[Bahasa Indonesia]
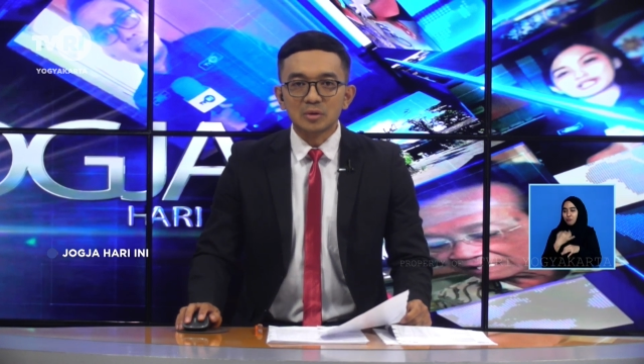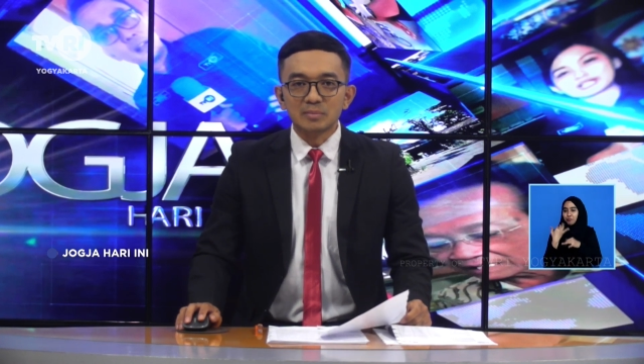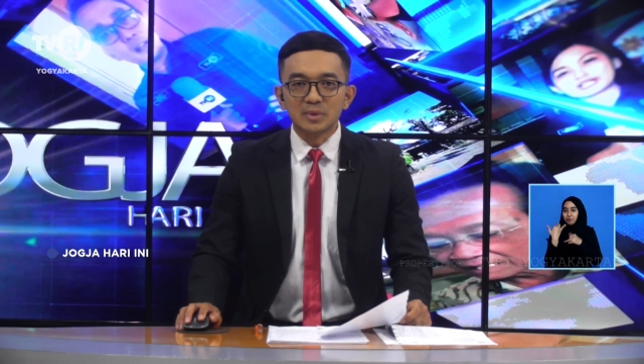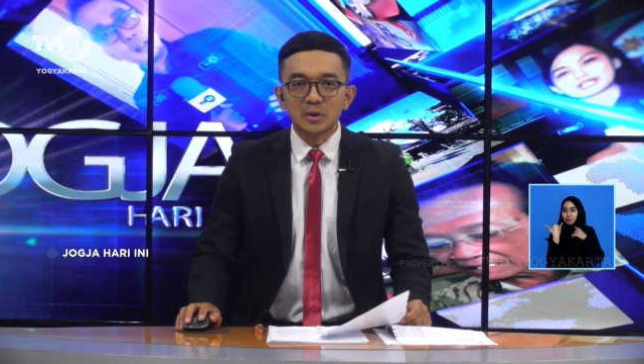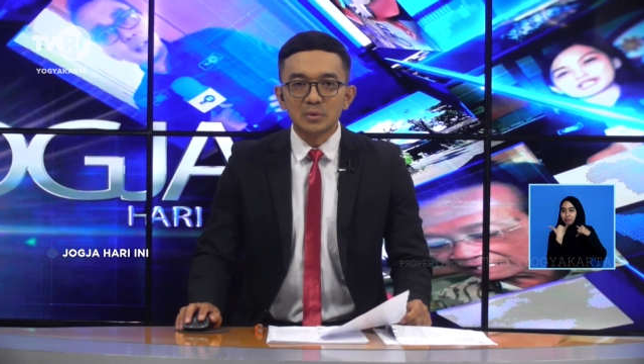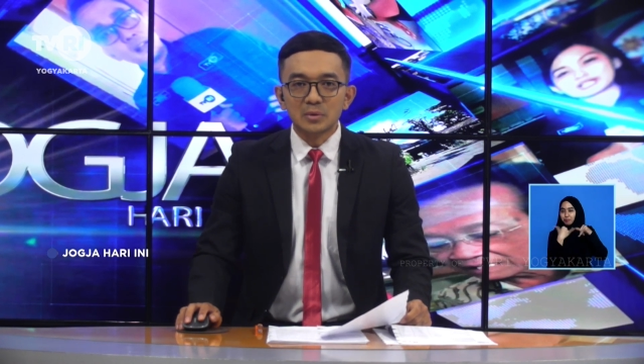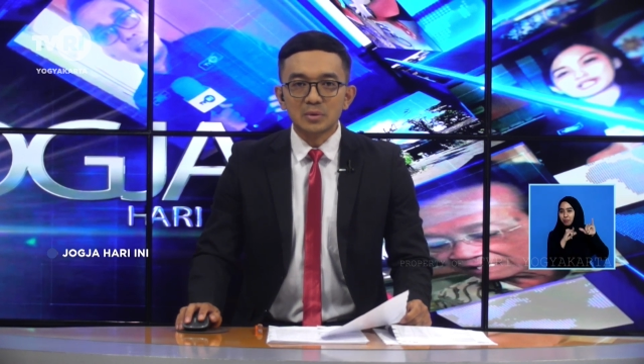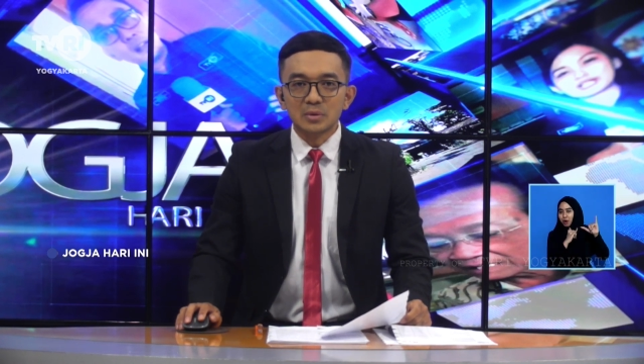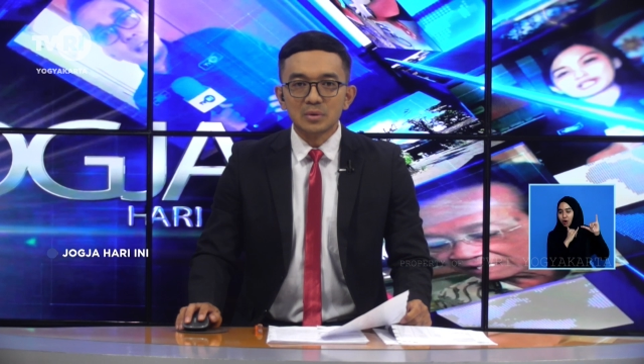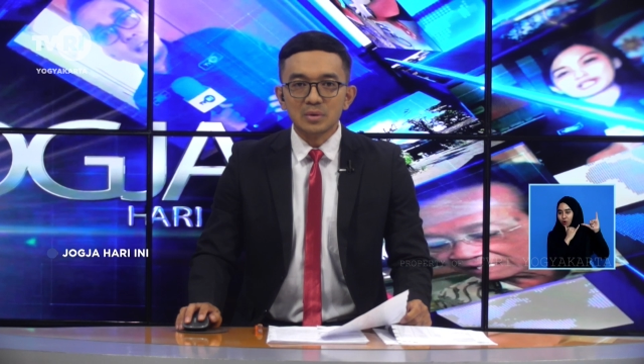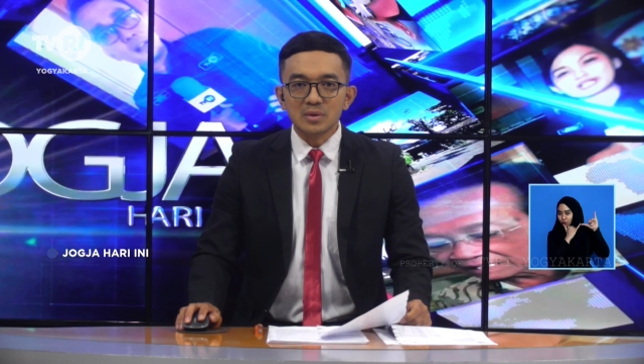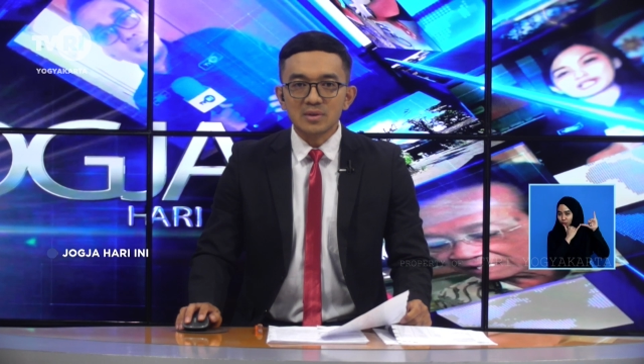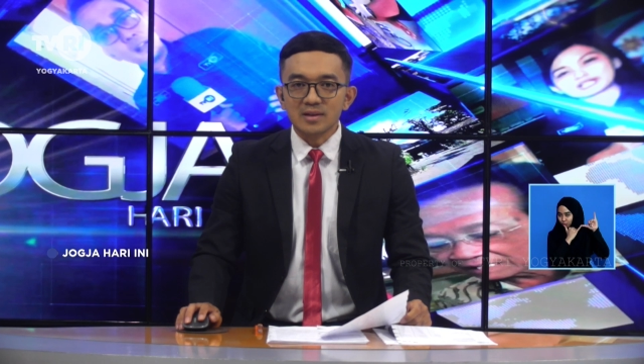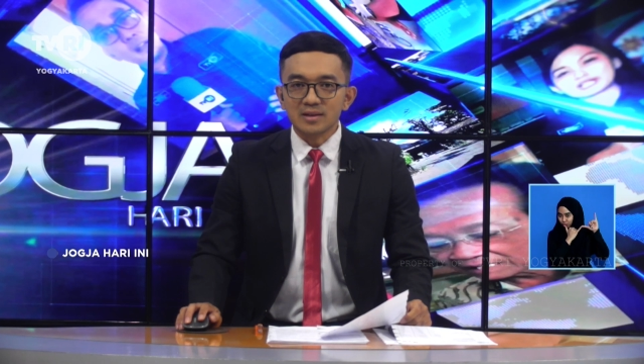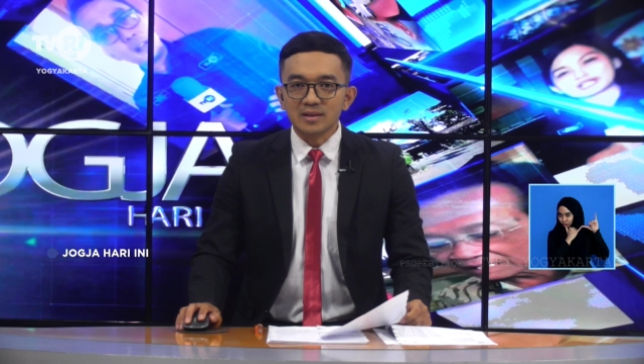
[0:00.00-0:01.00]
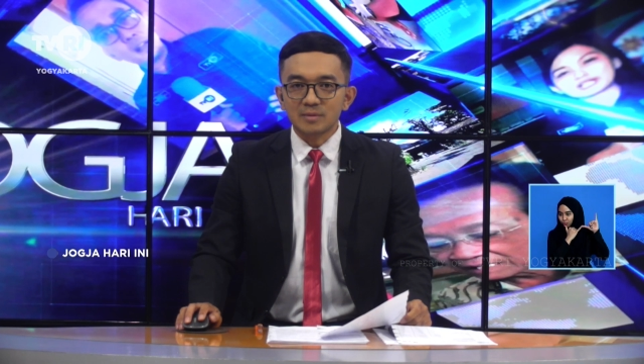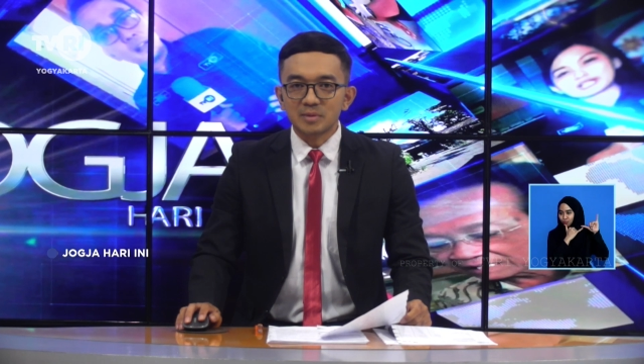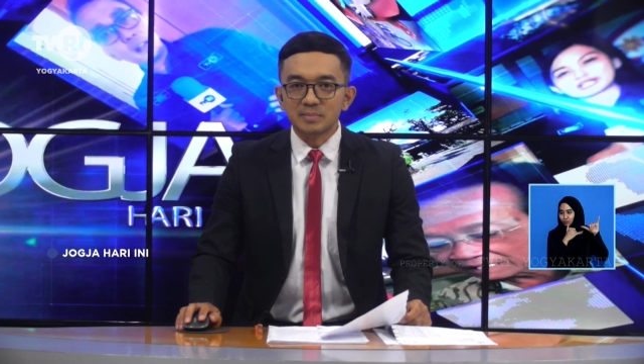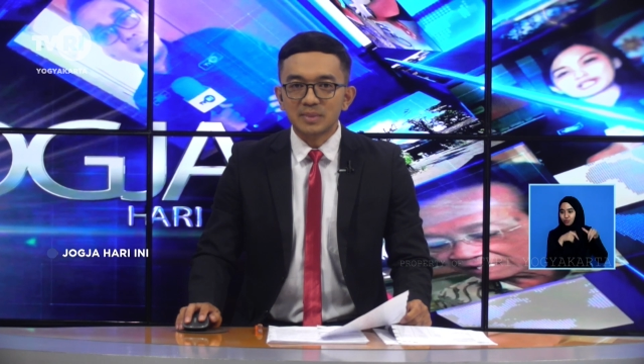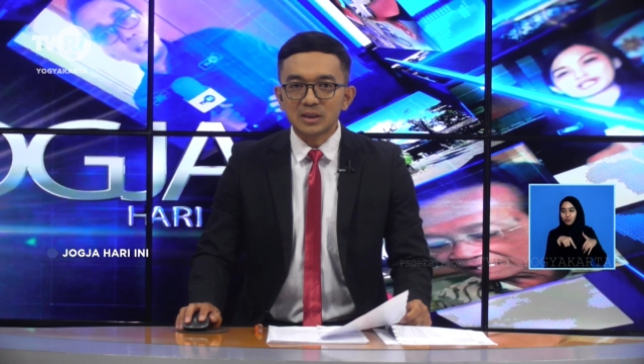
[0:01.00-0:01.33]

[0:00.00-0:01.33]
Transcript: untuk mendukung serta